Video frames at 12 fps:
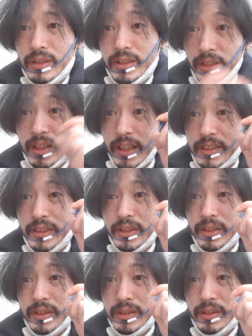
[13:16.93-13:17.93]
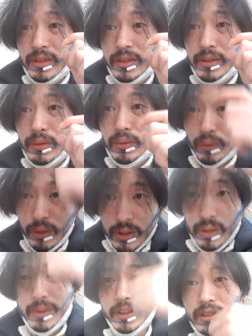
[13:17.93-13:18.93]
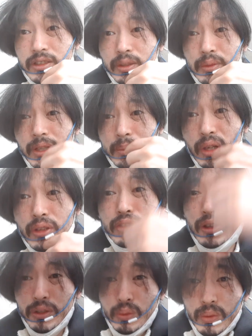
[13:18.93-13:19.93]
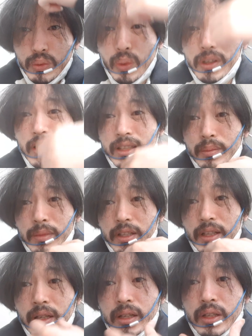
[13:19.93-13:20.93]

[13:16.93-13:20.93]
이해가세요? 원일점이랑 근일점이랑 면적이 동, 동일하단 말이야.